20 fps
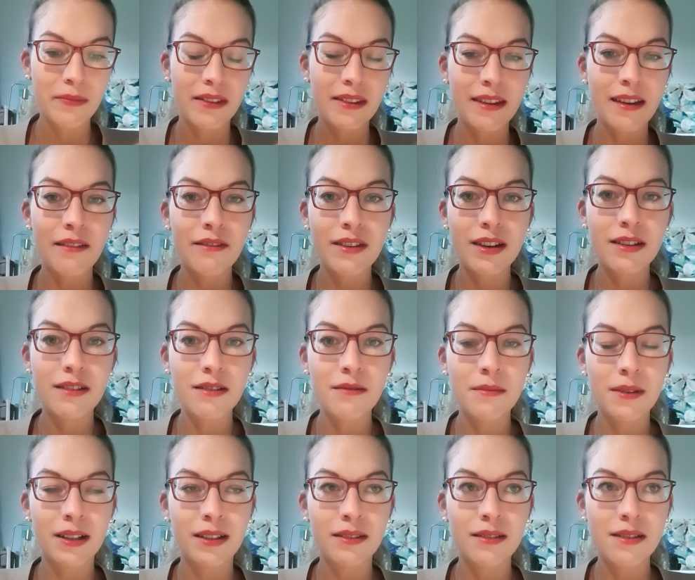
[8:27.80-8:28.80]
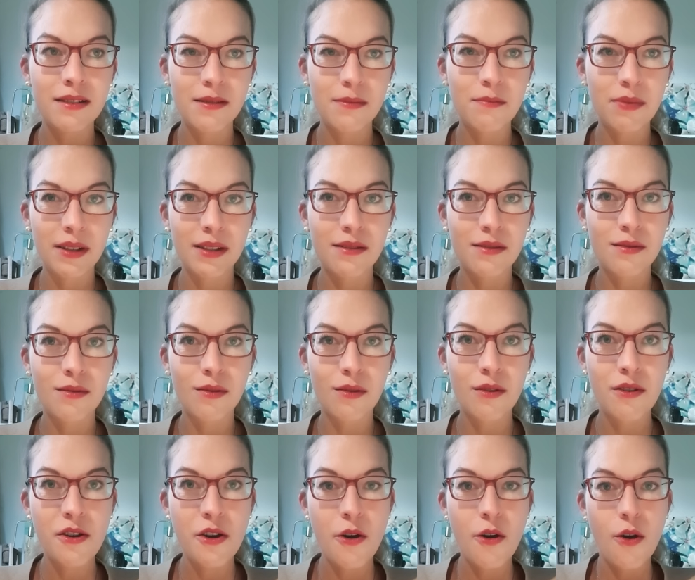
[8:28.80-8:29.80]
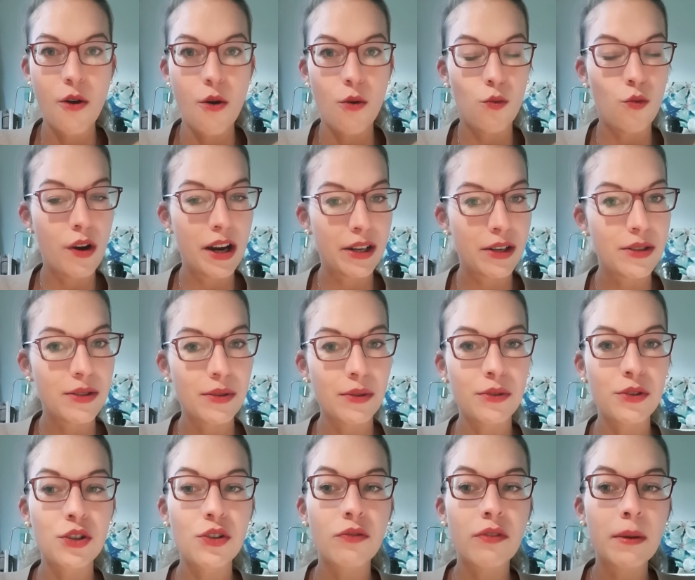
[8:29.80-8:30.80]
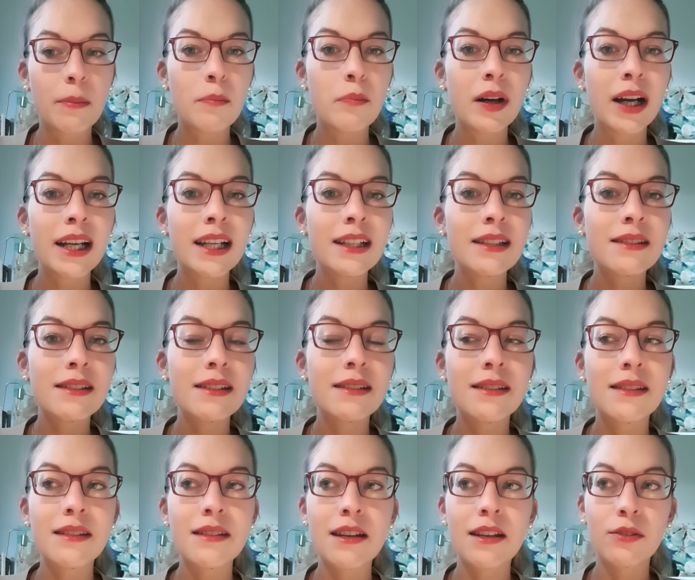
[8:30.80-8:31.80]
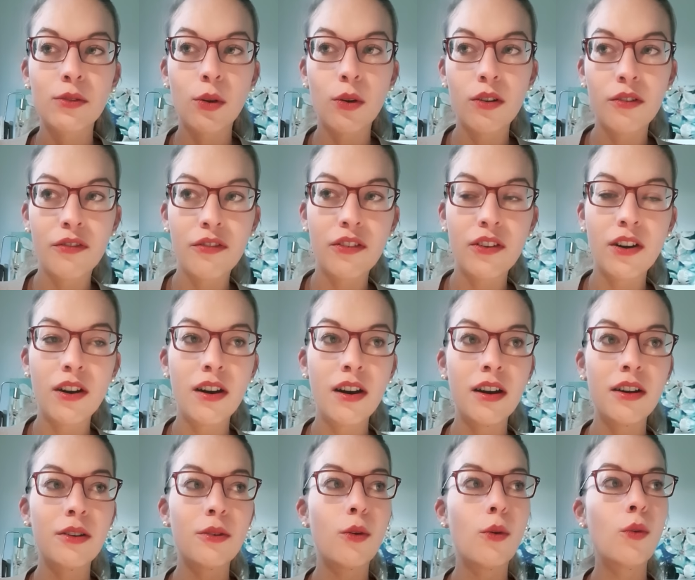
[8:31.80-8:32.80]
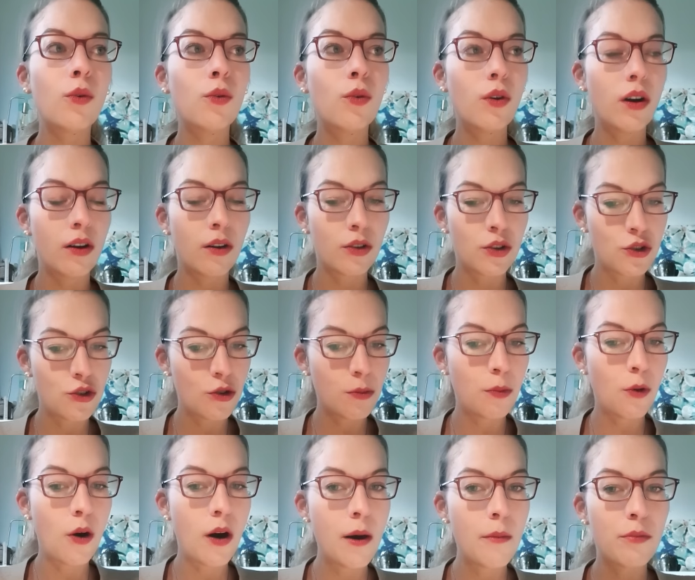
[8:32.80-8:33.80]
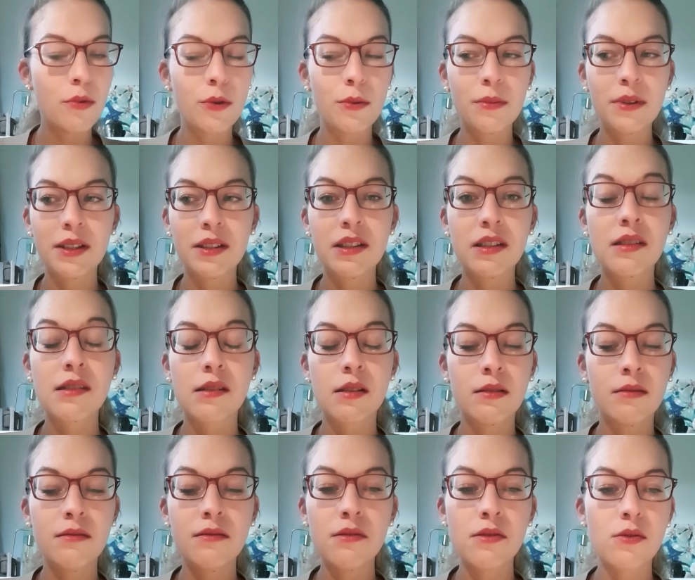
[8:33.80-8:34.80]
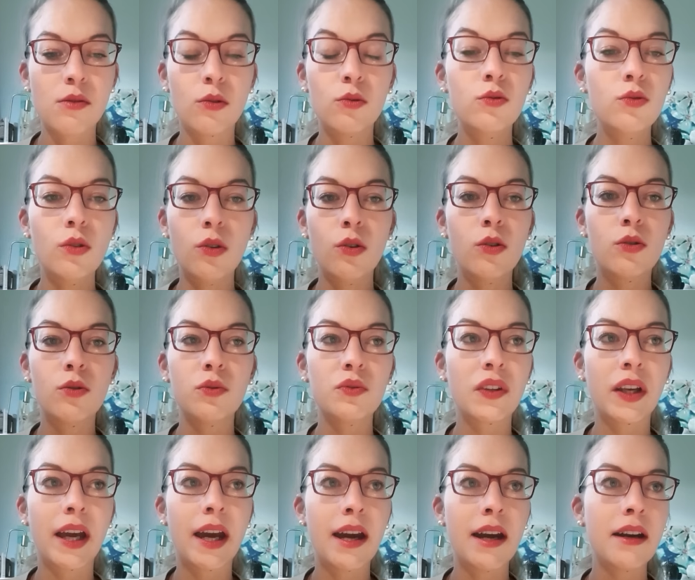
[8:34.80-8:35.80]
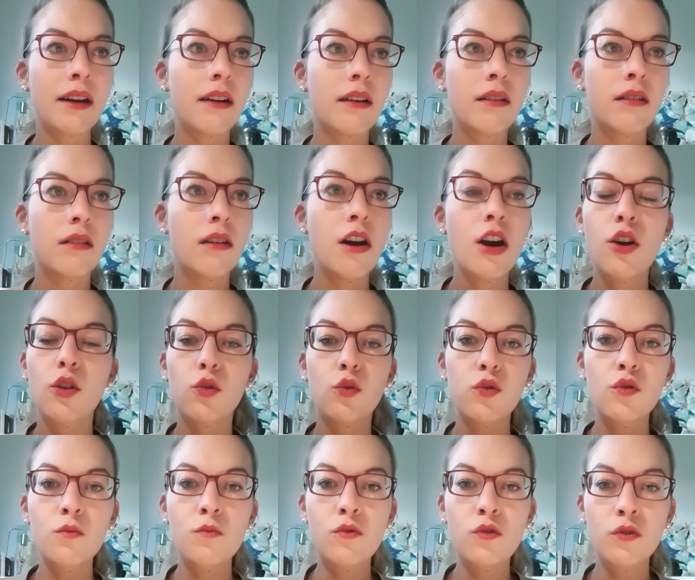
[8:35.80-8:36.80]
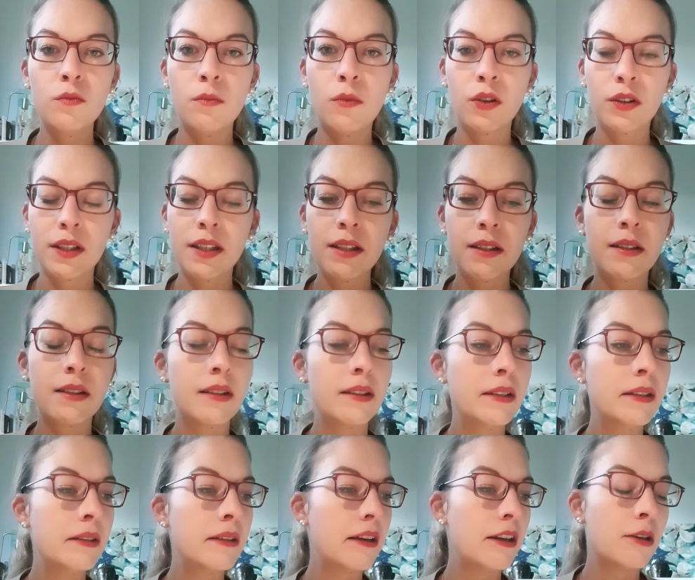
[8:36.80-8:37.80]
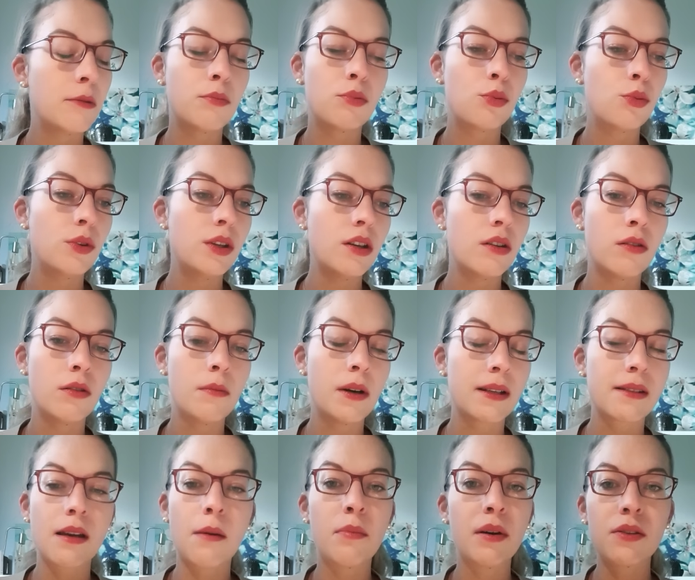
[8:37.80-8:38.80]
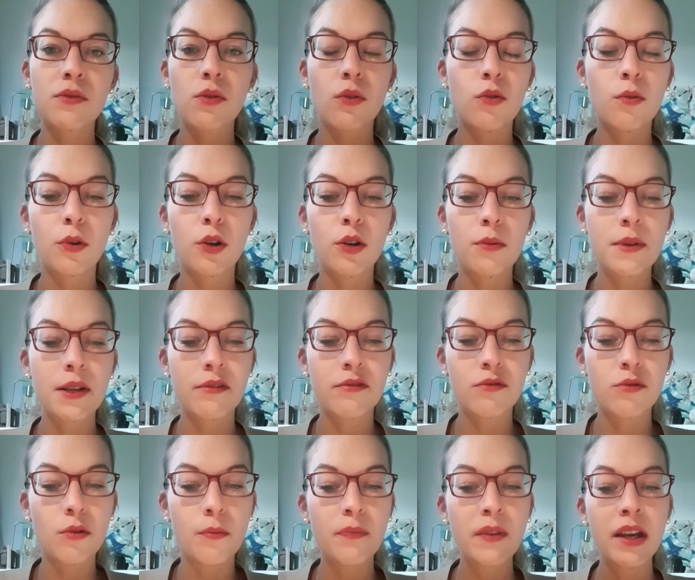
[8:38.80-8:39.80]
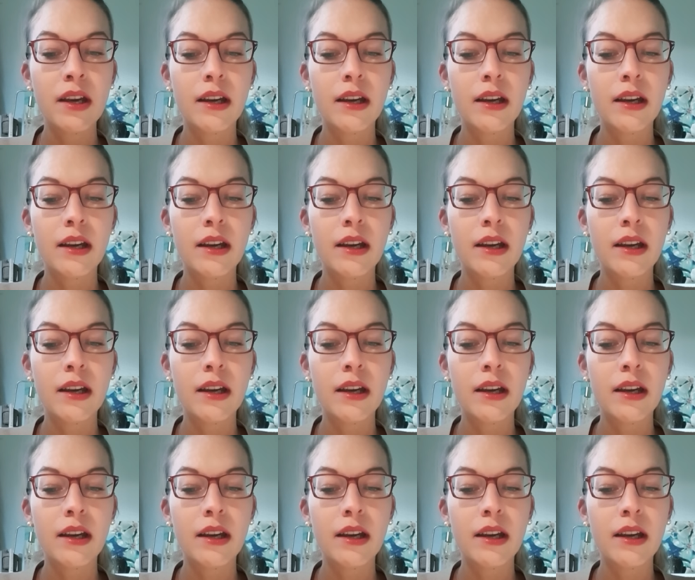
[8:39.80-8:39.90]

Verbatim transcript: il y avait comme un espèce de, ouais, je sens que je vais pas les titiller trop fort, ou euh, je prends un peu mes distances, ou au contraire, euh, tout le monde m'en kikine, et puis euh, ben, ça part sur le premier venu.